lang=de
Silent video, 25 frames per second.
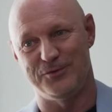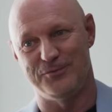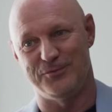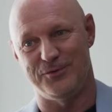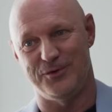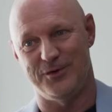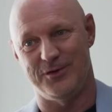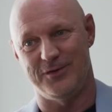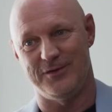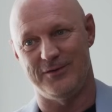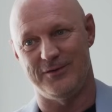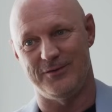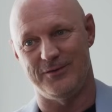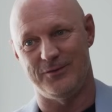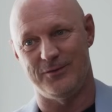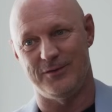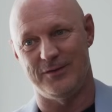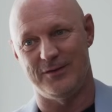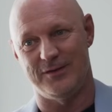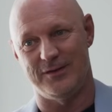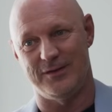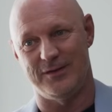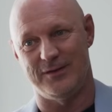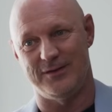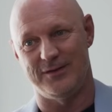geworden
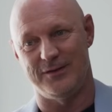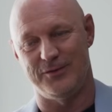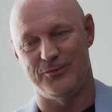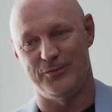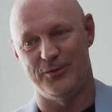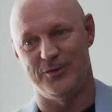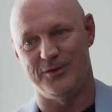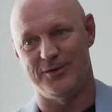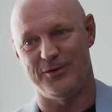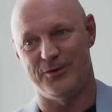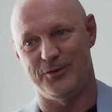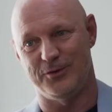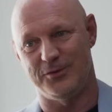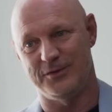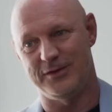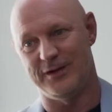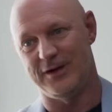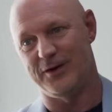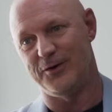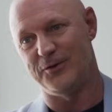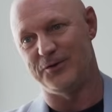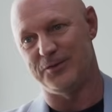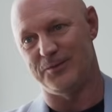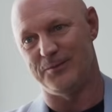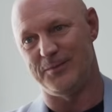und äh, natürlich auch die
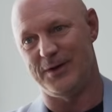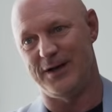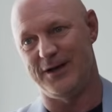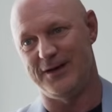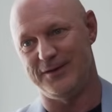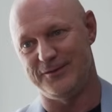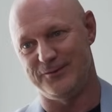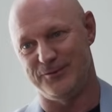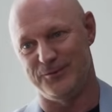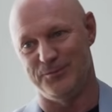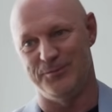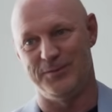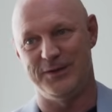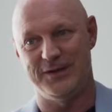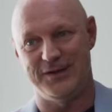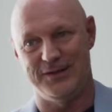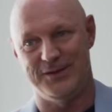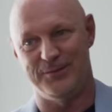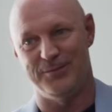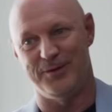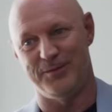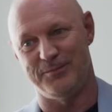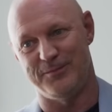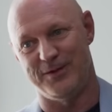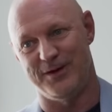Raute im Herz und
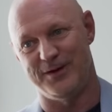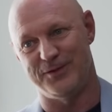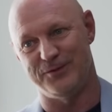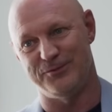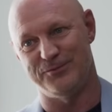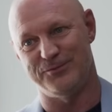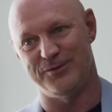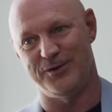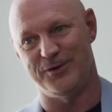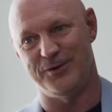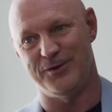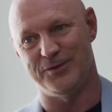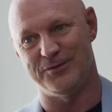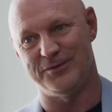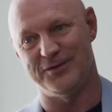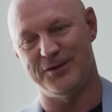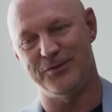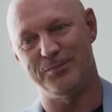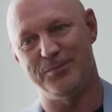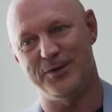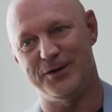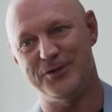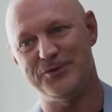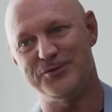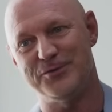Mitglied beim HSV. Also
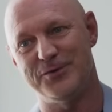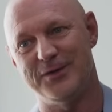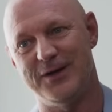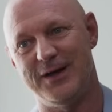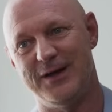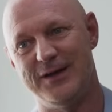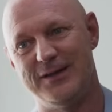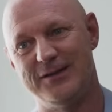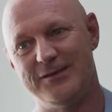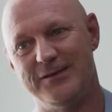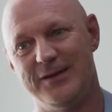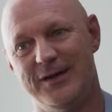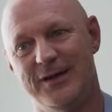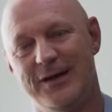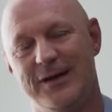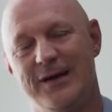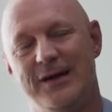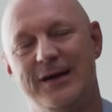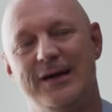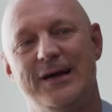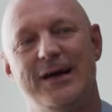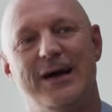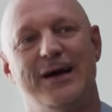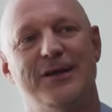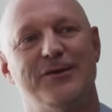das passt schon alles.
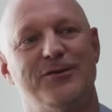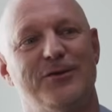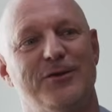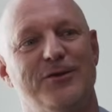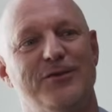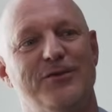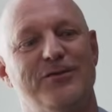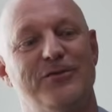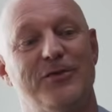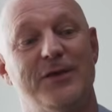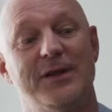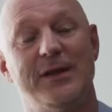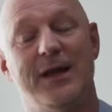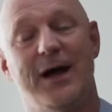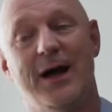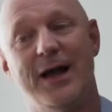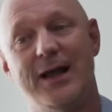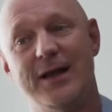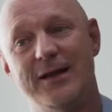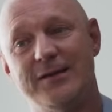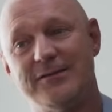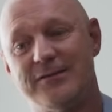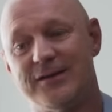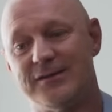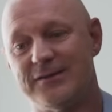Ansonsten zu den
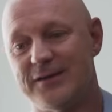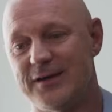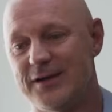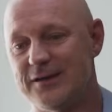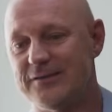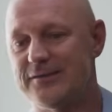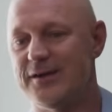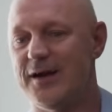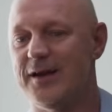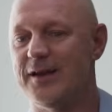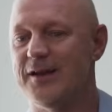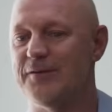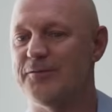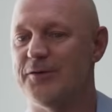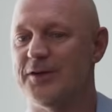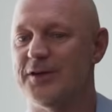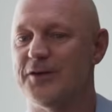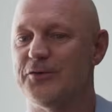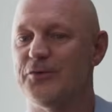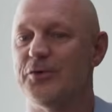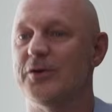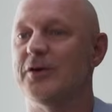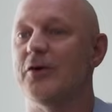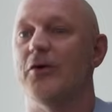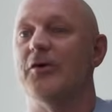Highlights. Das erste Highlight war
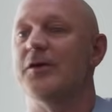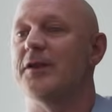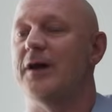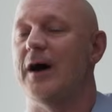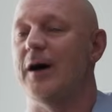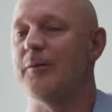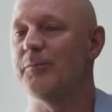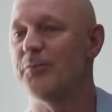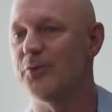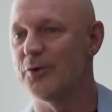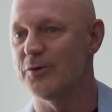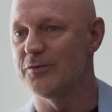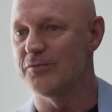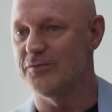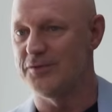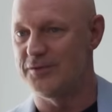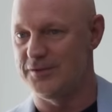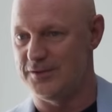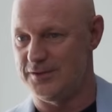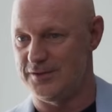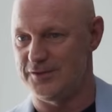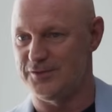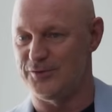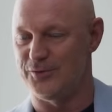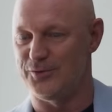natürlich auch in Hamburg, wie
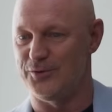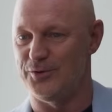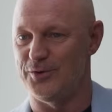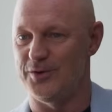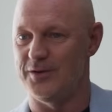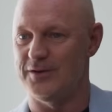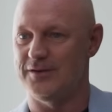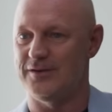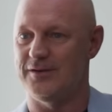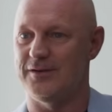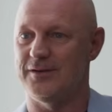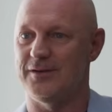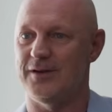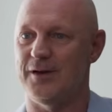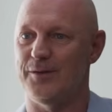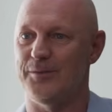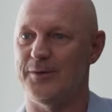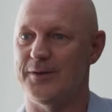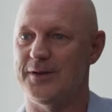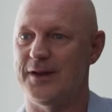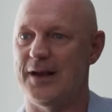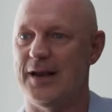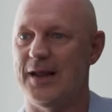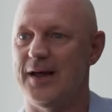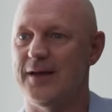sich das gehört. Äh, nach
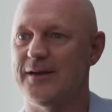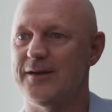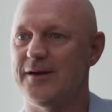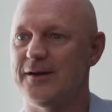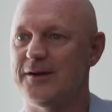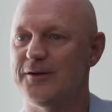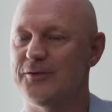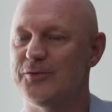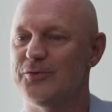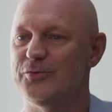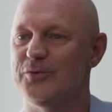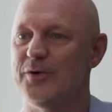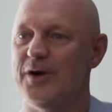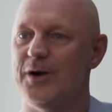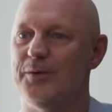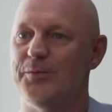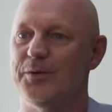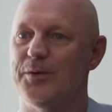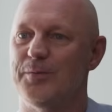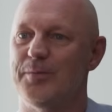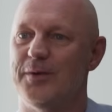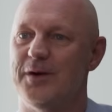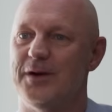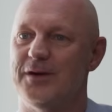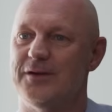meiner Lernagentur habe
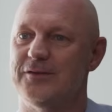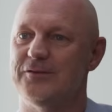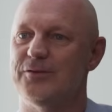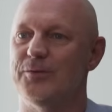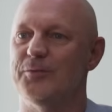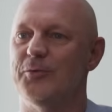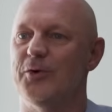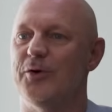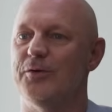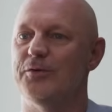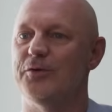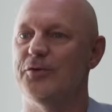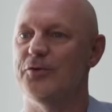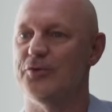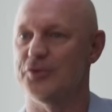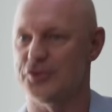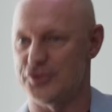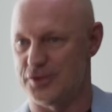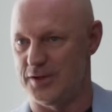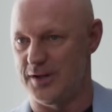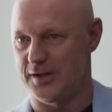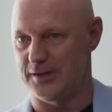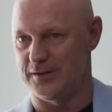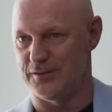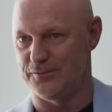ich bei Zum Goldenen
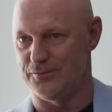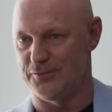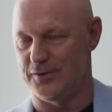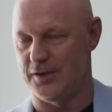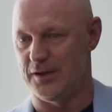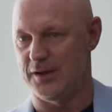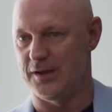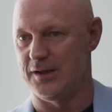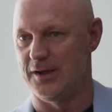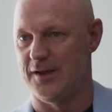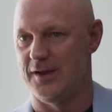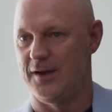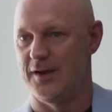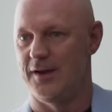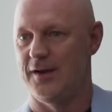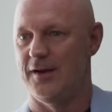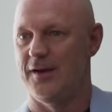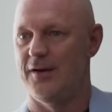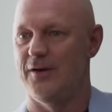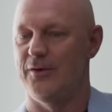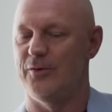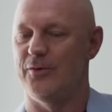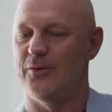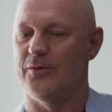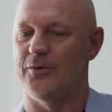Hirschen angefangen.
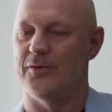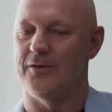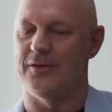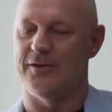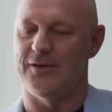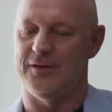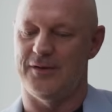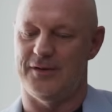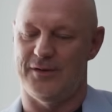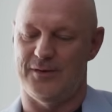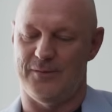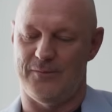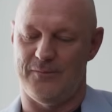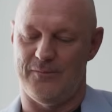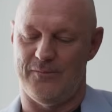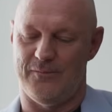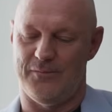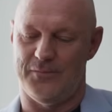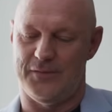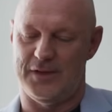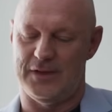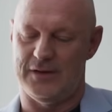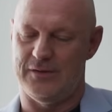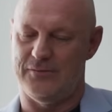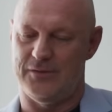Und
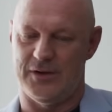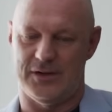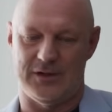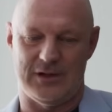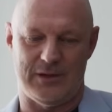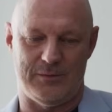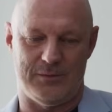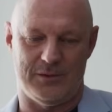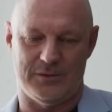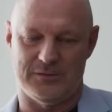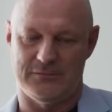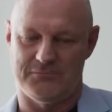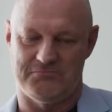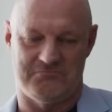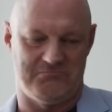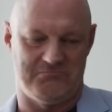ähm, die waren damals